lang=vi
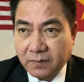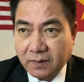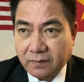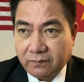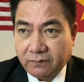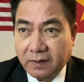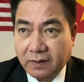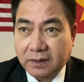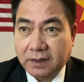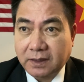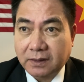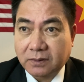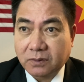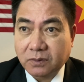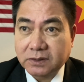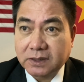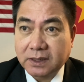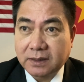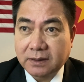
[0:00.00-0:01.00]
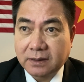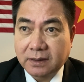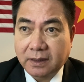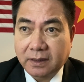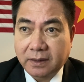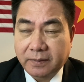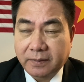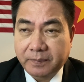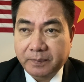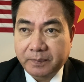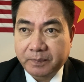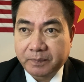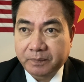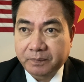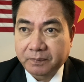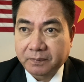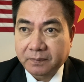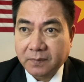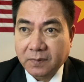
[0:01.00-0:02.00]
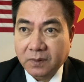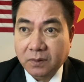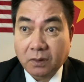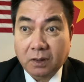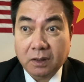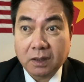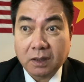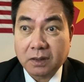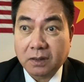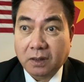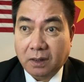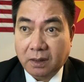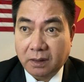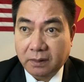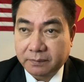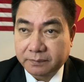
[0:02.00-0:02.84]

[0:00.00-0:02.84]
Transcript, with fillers: Vậy thì tôi xin ờ, nói rất rõ.